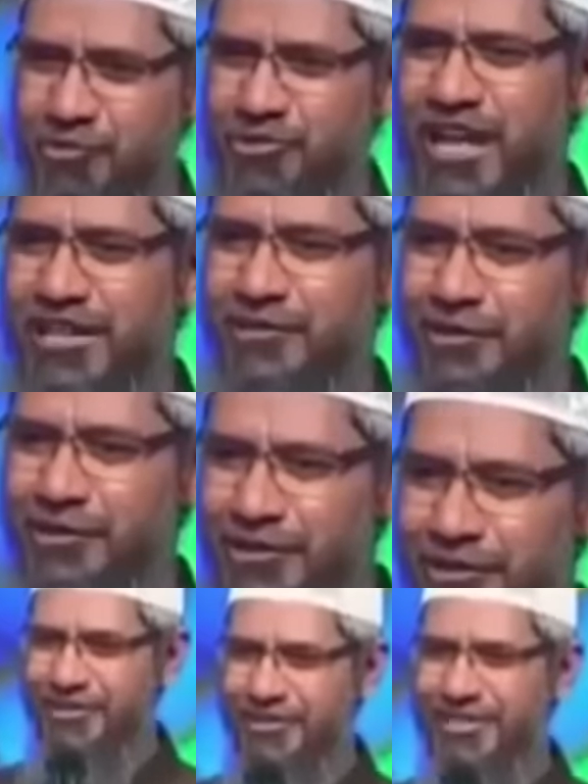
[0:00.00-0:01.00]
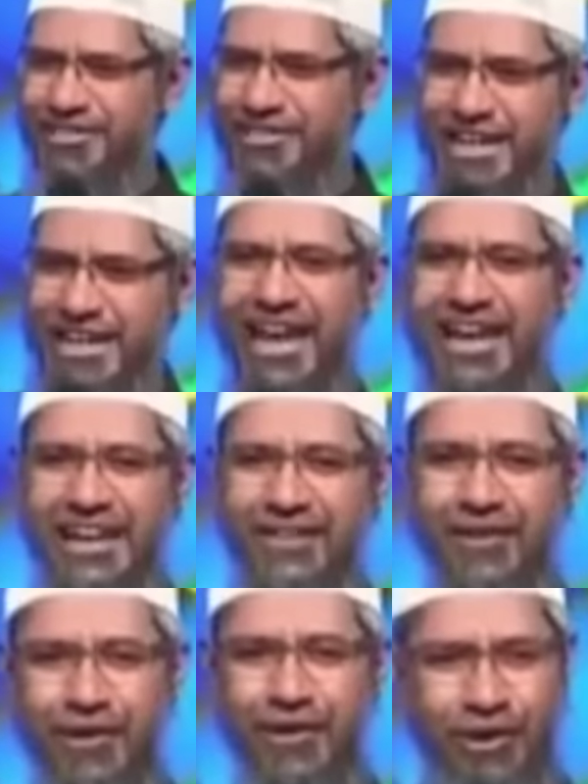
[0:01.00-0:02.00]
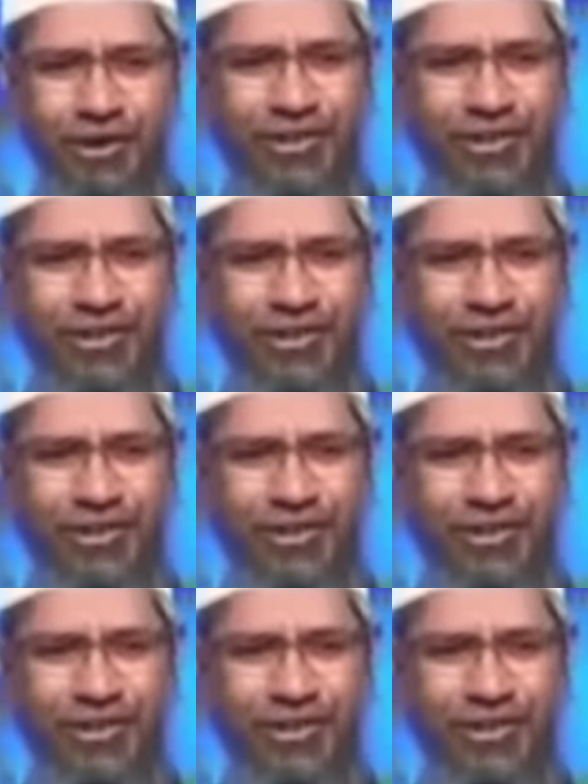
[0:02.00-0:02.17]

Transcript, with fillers: चाहे गुजरात लो चाहे नाइन इलेवन